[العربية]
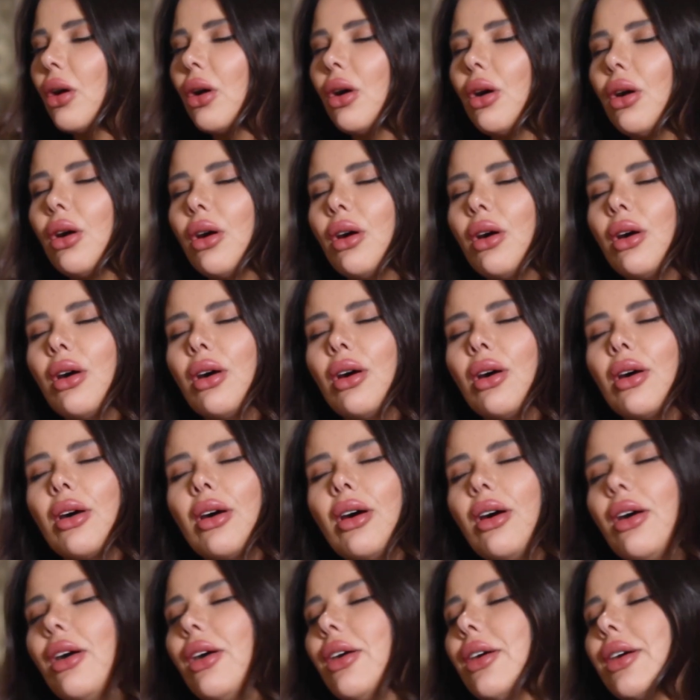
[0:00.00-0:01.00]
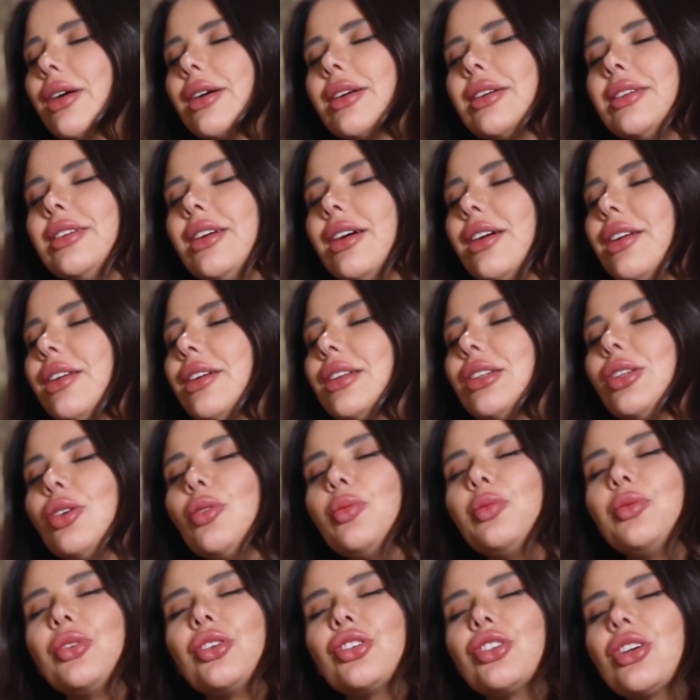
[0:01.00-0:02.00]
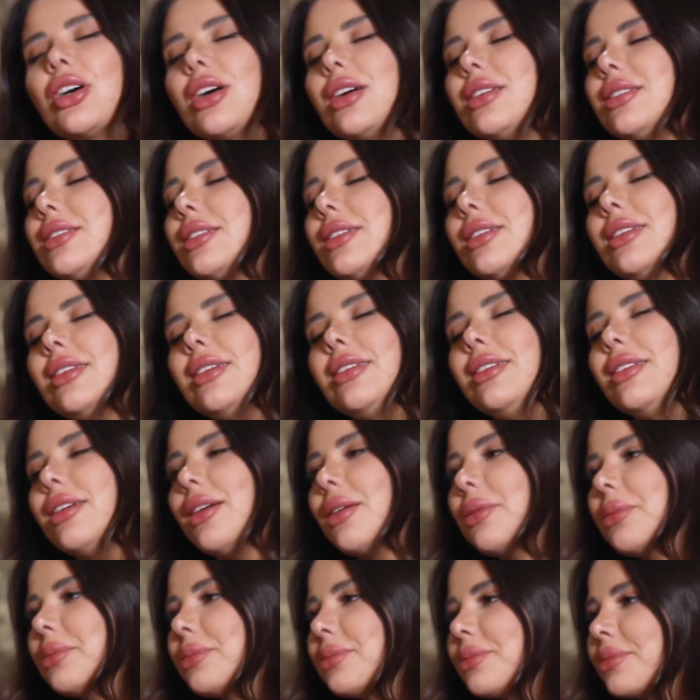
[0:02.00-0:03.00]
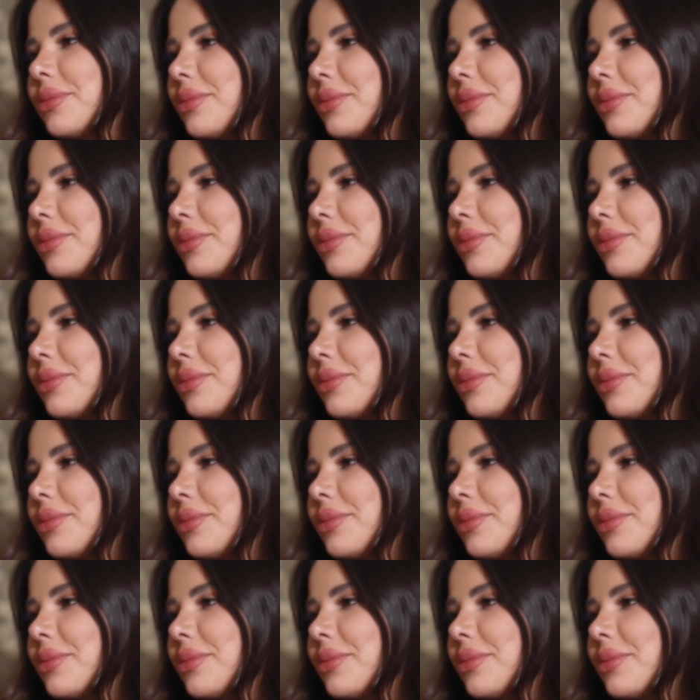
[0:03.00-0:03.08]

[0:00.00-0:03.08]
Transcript: اخ اخ يا ريت لو بترجع هديك الايام